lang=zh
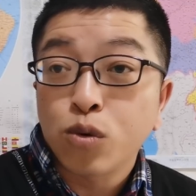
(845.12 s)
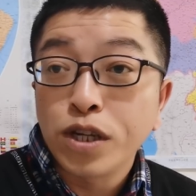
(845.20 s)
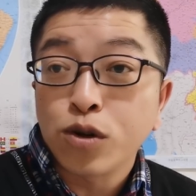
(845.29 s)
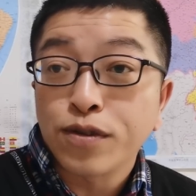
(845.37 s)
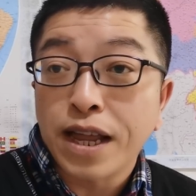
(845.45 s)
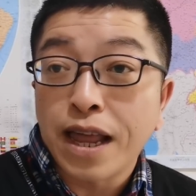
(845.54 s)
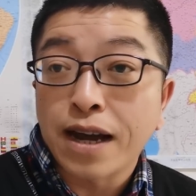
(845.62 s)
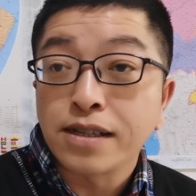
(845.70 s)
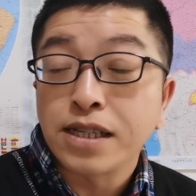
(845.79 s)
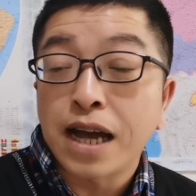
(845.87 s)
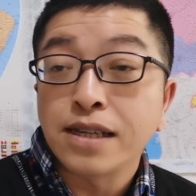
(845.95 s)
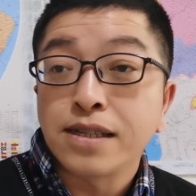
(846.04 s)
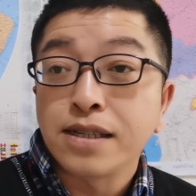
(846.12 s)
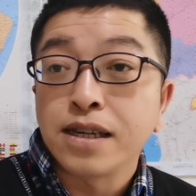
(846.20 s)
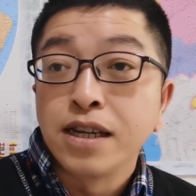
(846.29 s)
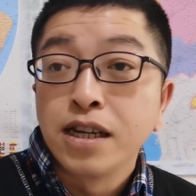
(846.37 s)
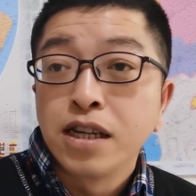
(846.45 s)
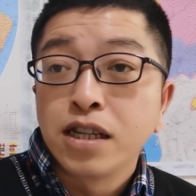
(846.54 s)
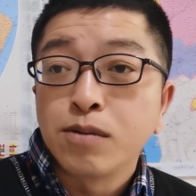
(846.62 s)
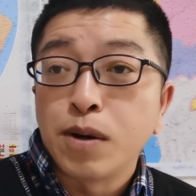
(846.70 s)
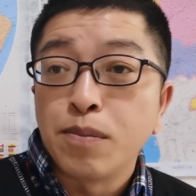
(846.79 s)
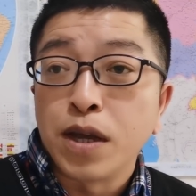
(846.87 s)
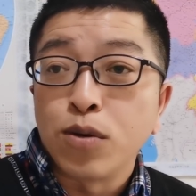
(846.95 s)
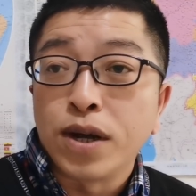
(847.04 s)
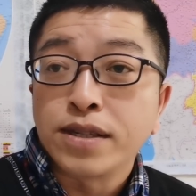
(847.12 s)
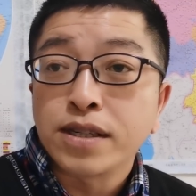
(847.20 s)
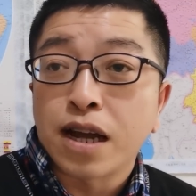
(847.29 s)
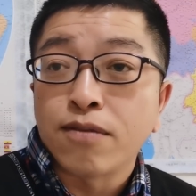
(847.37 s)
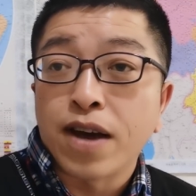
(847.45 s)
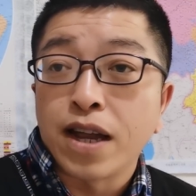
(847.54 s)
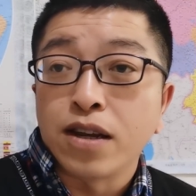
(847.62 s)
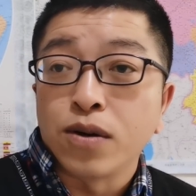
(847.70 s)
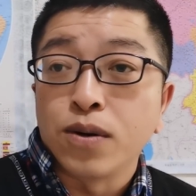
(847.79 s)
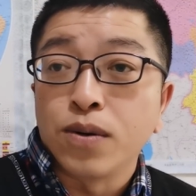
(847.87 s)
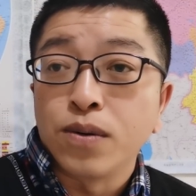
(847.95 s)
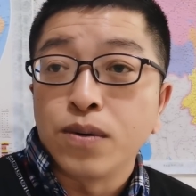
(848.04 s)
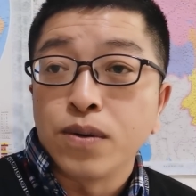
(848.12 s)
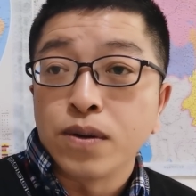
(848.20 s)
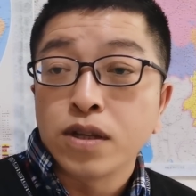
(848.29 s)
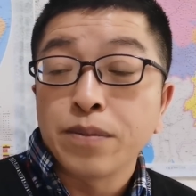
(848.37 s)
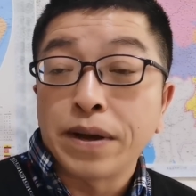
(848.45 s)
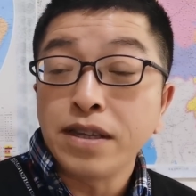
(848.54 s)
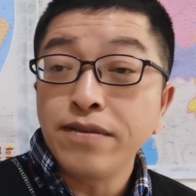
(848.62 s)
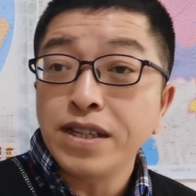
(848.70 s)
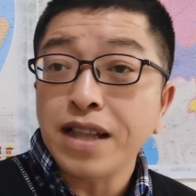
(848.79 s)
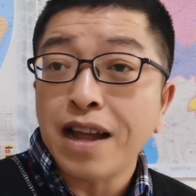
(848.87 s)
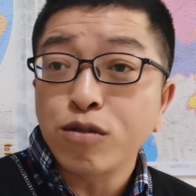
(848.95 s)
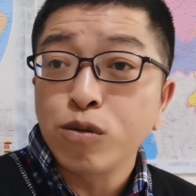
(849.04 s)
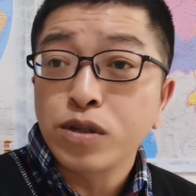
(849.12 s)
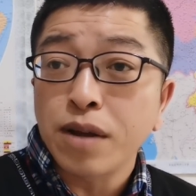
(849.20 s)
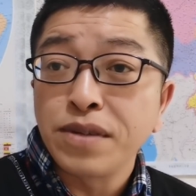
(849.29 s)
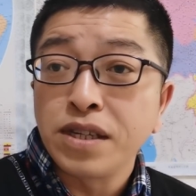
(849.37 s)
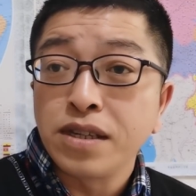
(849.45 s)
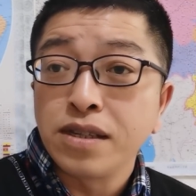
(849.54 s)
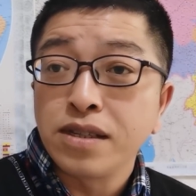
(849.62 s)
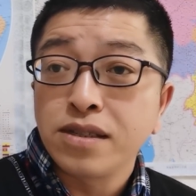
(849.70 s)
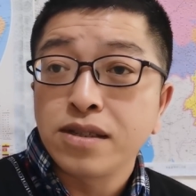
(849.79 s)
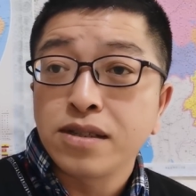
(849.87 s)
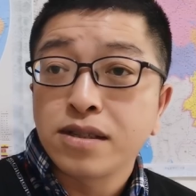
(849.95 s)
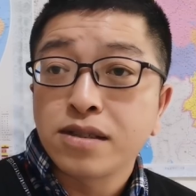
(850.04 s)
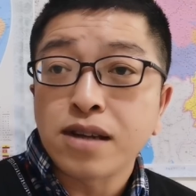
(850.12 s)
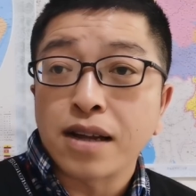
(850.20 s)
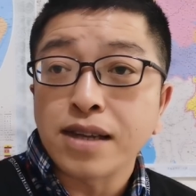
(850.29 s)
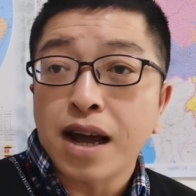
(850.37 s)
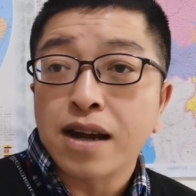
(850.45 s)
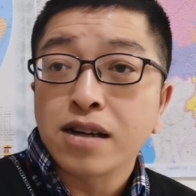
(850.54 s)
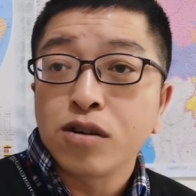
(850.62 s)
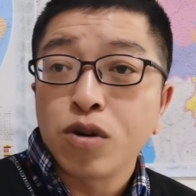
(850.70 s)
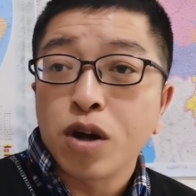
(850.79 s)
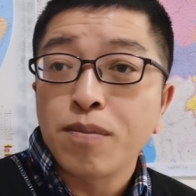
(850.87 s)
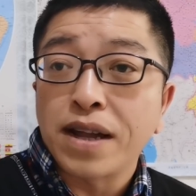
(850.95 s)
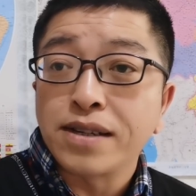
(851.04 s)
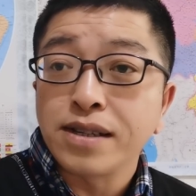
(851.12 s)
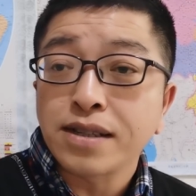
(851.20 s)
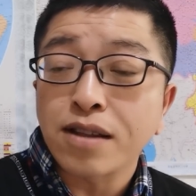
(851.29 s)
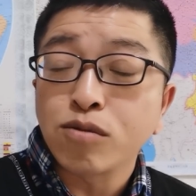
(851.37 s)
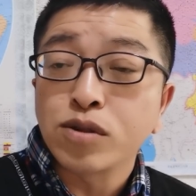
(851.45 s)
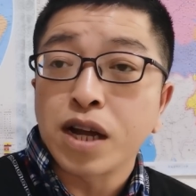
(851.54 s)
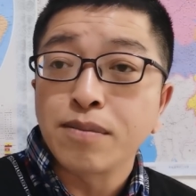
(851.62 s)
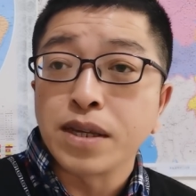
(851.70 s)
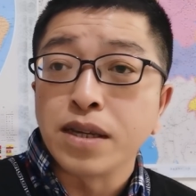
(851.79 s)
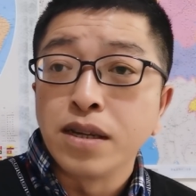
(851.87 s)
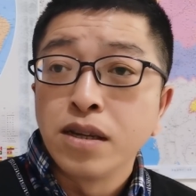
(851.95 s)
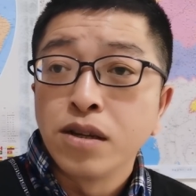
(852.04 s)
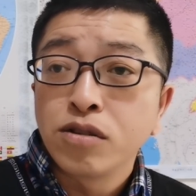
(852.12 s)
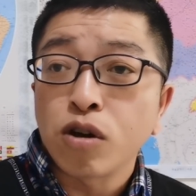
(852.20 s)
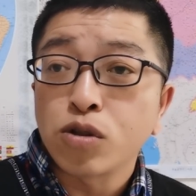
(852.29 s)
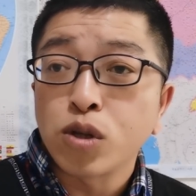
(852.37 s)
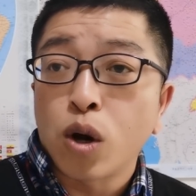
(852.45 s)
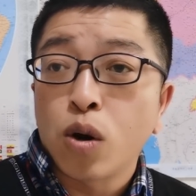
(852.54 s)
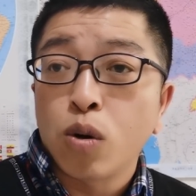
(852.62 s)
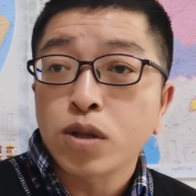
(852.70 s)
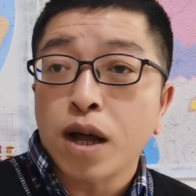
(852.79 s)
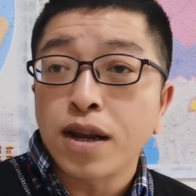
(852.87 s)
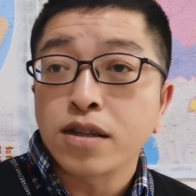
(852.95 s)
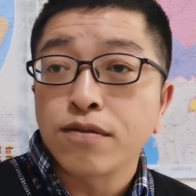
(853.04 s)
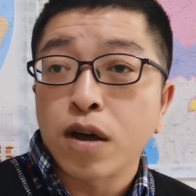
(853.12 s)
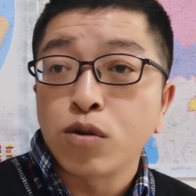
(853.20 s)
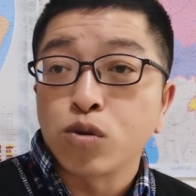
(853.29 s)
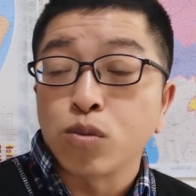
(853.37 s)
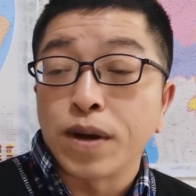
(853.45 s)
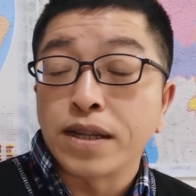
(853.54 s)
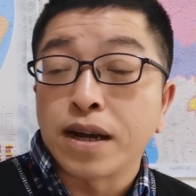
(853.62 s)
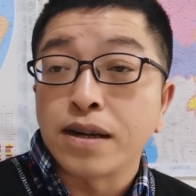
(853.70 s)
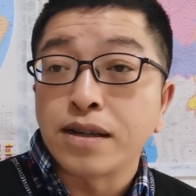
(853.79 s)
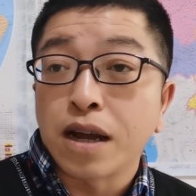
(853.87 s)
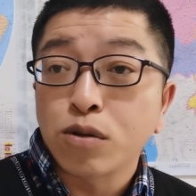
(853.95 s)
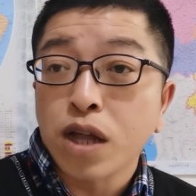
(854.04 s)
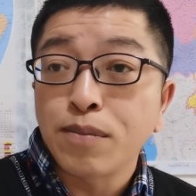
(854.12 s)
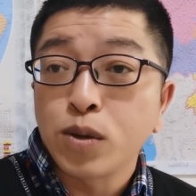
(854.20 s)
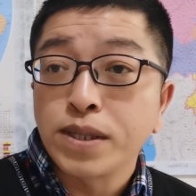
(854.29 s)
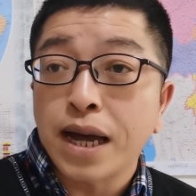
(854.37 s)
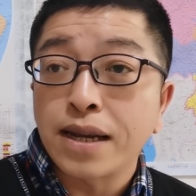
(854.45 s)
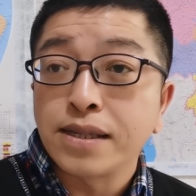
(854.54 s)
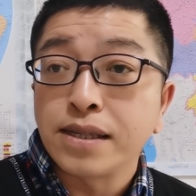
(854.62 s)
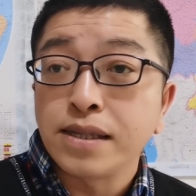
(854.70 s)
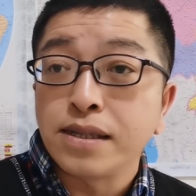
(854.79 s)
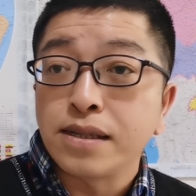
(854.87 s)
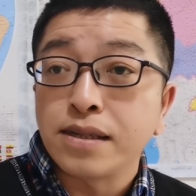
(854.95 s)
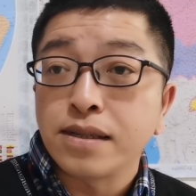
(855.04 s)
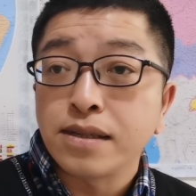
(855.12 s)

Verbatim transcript: 回首再来个加息。那么美元资产外流，对吧？因为大宗商品涨价，各国要买这些大宗商品，就要消耗大量的外汇储备的。然后他们又加了息，